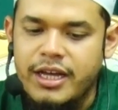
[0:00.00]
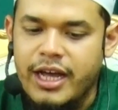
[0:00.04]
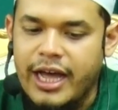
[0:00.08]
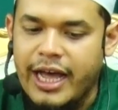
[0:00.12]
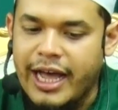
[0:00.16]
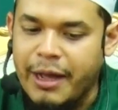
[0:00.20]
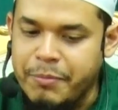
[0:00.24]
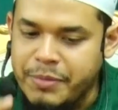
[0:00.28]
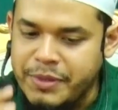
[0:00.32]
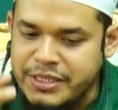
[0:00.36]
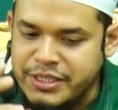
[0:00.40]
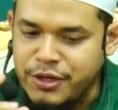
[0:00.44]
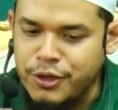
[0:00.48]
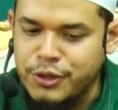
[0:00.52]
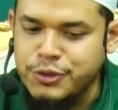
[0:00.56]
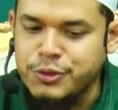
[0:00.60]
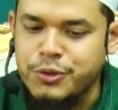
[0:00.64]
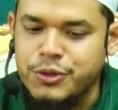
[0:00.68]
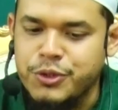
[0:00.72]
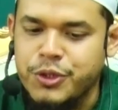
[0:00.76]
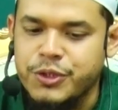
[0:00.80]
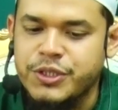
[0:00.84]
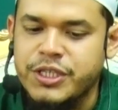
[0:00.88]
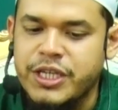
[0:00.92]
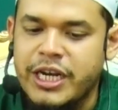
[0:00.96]
Habis
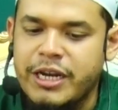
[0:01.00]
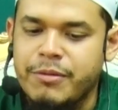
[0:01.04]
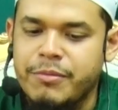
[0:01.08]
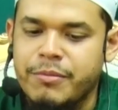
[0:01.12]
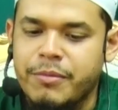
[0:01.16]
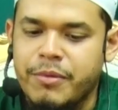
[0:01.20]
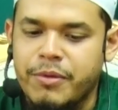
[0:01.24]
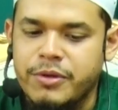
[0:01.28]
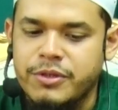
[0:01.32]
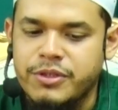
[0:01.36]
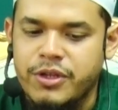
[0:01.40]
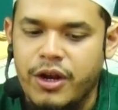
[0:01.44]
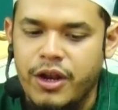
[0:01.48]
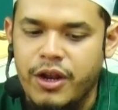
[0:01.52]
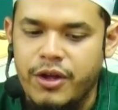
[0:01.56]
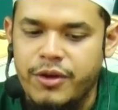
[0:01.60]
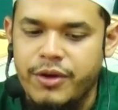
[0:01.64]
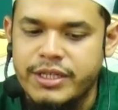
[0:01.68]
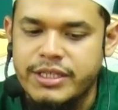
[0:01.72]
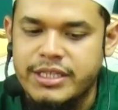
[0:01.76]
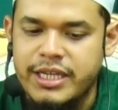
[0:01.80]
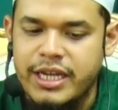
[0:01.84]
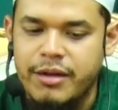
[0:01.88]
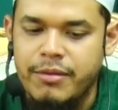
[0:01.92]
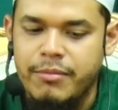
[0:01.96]
Rasulullah
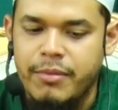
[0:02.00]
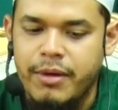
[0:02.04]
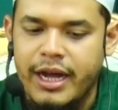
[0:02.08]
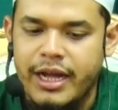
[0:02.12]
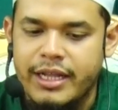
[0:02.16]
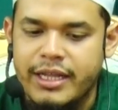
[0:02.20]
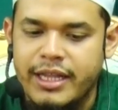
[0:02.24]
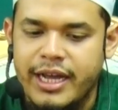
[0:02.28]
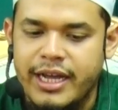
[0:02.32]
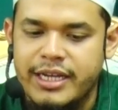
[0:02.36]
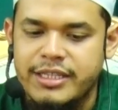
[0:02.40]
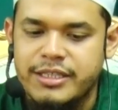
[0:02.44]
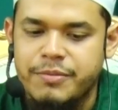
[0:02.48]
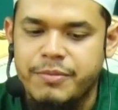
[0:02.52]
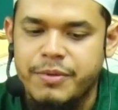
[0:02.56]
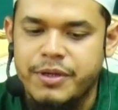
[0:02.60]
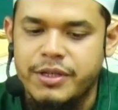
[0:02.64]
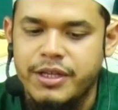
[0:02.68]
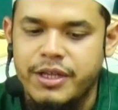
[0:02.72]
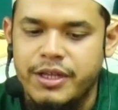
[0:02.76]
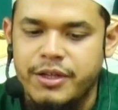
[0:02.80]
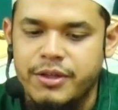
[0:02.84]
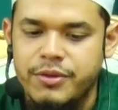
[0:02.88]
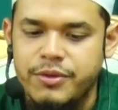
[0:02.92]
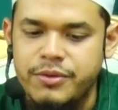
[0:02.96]
SAW mengatakan
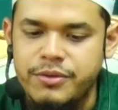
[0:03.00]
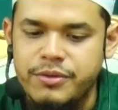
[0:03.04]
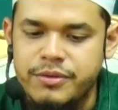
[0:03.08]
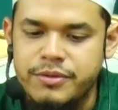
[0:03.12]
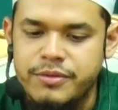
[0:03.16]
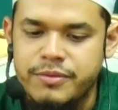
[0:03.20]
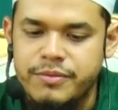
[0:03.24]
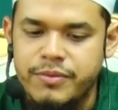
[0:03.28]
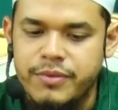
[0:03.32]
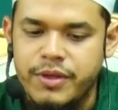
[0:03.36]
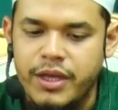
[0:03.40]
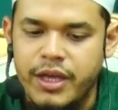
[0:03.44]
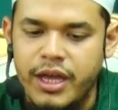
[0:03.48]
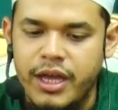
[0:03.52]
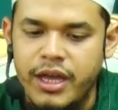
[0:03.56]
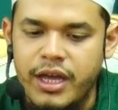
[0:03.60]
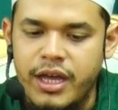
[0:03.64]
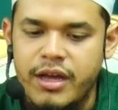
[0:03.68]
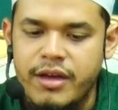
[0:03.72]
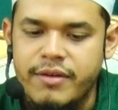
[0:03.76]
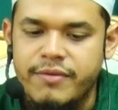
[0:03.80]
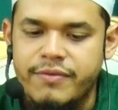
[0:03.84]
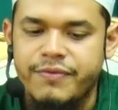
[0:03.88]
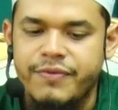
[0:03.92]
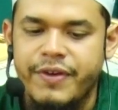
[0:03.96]
seperti itu, ya,
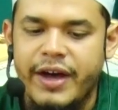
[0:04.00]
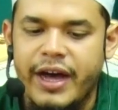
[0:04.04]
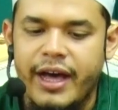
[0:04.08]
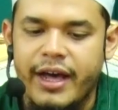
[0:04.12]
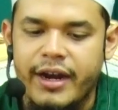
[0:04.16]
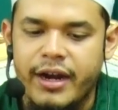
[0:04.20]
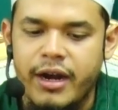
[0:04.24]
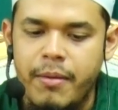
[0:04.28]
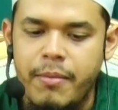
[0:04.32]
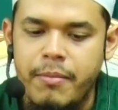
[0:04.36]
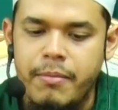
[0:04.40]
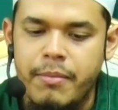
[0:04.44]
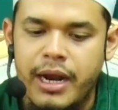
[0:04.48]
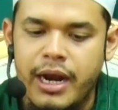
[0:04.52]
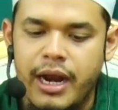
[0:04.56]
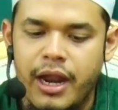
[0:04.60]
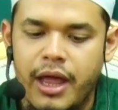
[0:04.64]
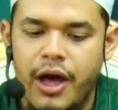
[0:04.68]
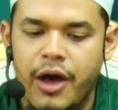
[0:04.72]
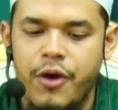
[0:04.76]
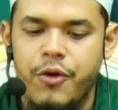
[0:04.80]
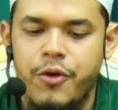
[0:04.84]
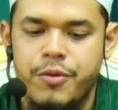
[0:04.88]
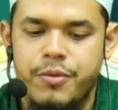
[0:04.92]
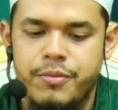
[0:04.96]
fa'arammal
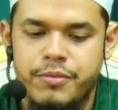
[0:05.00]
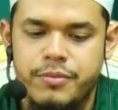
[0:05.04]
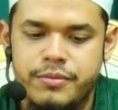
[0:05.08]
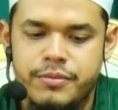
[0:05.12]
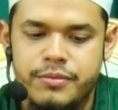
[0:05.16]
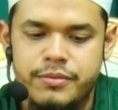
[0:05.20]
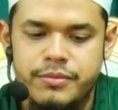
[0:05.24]
kaum.